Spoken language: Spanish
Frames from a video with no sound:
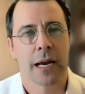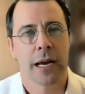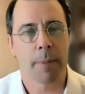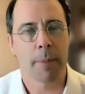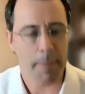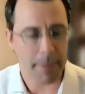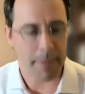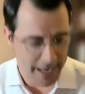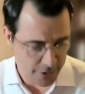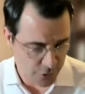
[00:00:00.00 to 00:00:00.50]
La
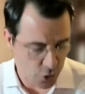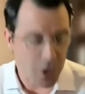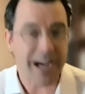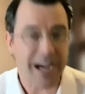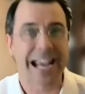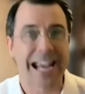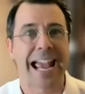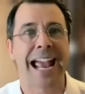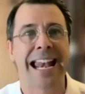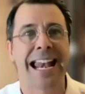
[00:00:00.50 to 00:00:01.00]

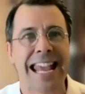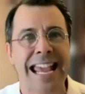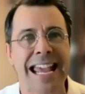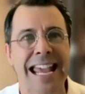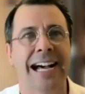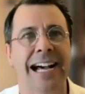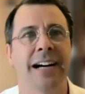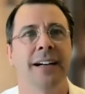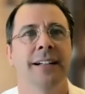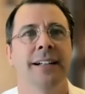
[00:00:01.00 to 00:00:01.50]
preparación
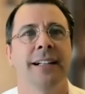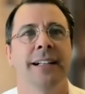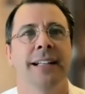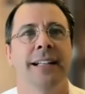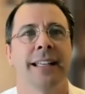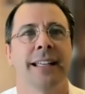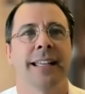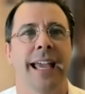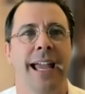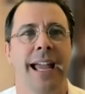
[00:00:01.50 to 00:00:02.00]
genera
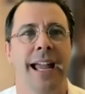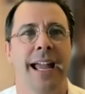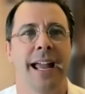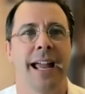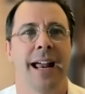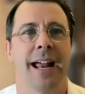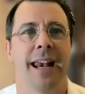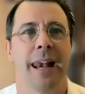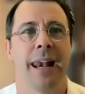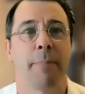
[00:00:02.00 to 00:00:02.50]

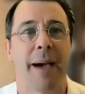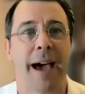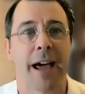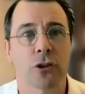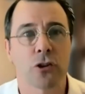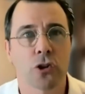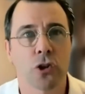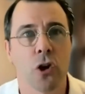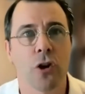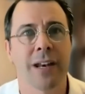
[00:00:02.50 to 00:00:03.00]
que la
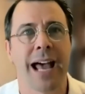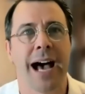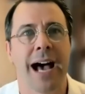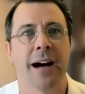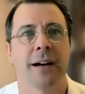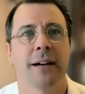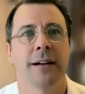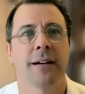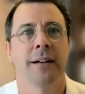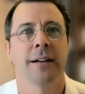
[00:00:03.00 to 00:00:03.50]

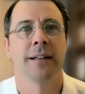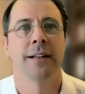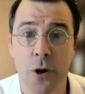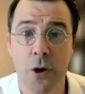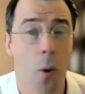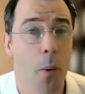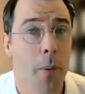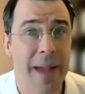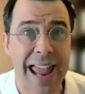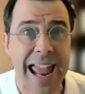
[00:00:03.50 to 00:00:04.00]
persona nos